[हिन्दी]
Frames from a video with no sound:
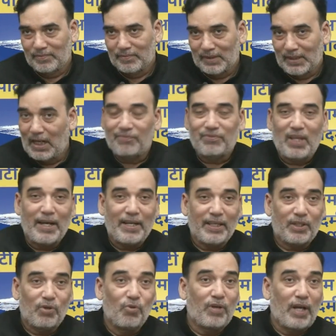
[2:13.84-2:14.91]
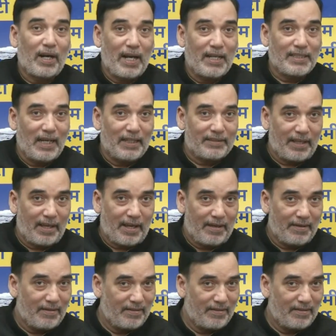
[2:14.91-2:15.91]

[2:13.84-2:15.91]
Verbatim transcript: गिरफ्तारी क्यों करना चाहते हैं